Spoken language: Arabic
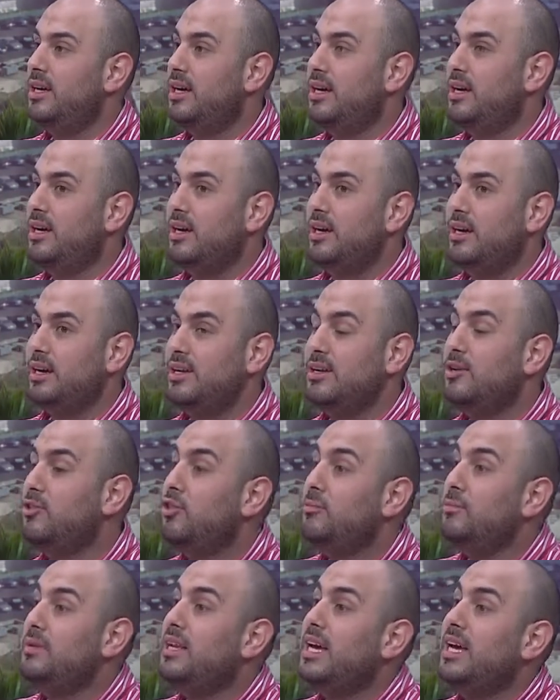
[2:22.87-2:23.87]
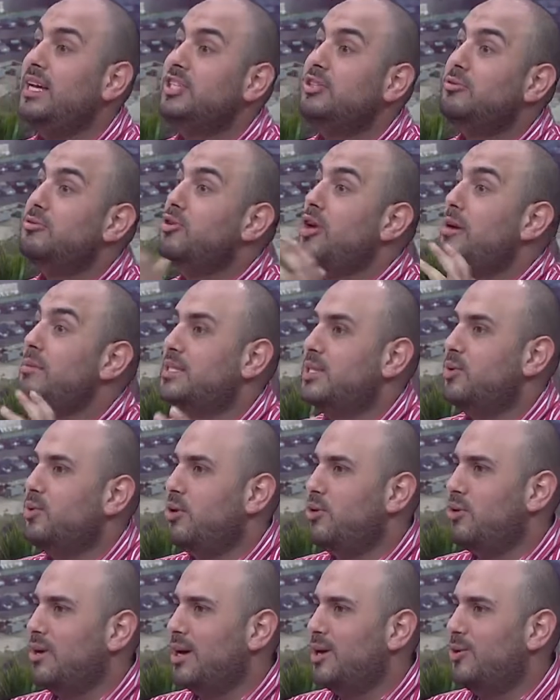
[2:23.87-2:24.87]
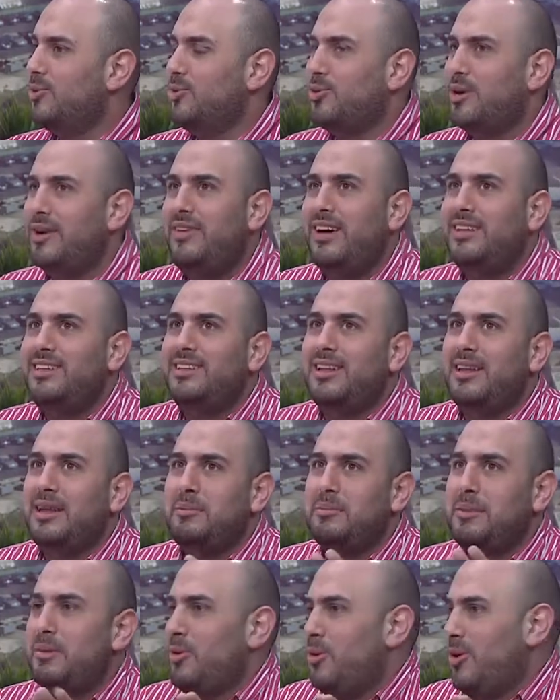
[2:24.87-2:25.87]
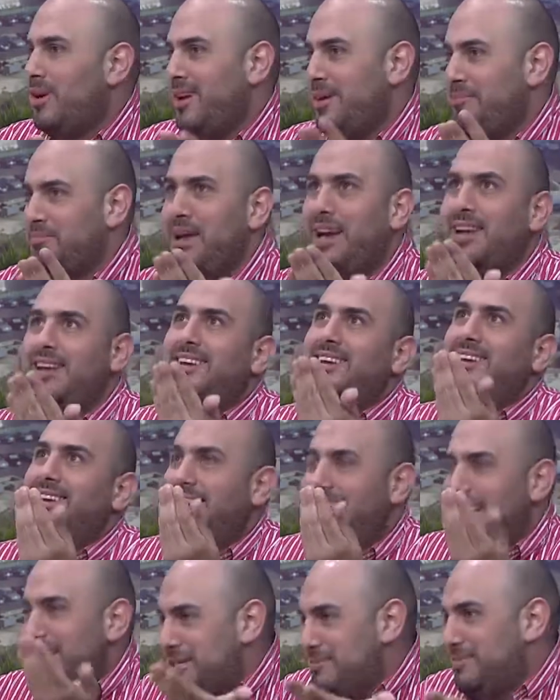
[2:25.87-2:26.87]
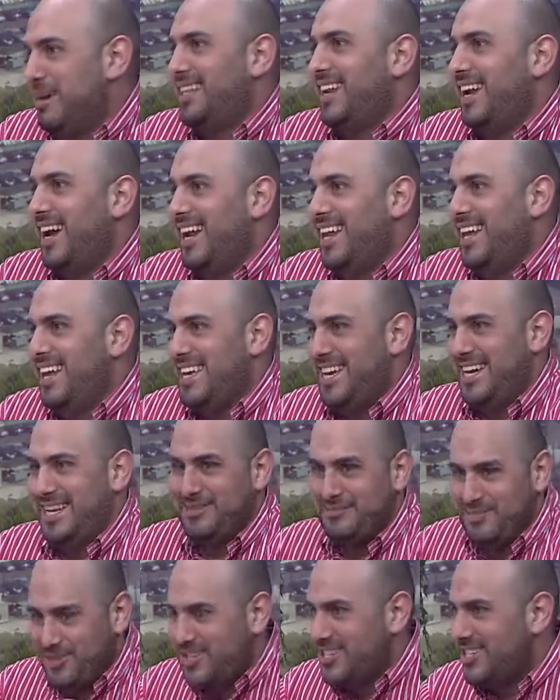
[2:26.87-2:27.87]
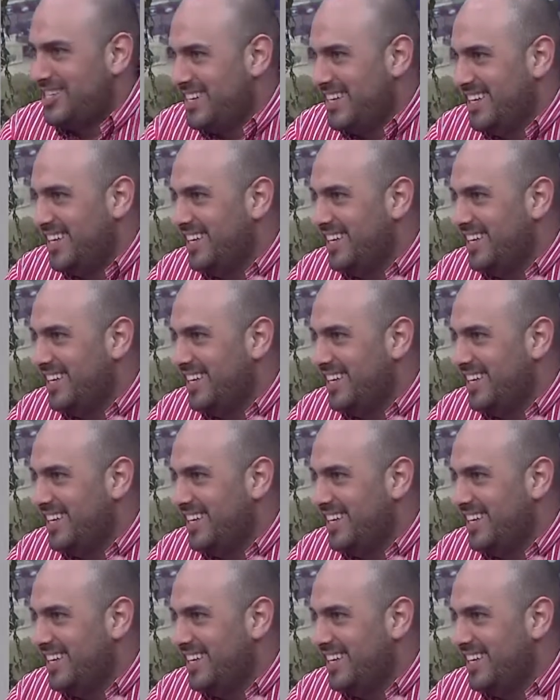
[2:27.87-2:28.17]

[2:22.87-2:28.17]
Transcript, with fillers: آه، يطلب مني اي شيء بده اياه بسوي له اياه ورفعت ايدي لربنا بقول له يا رب يعني ايش بقدر عليه يعني مش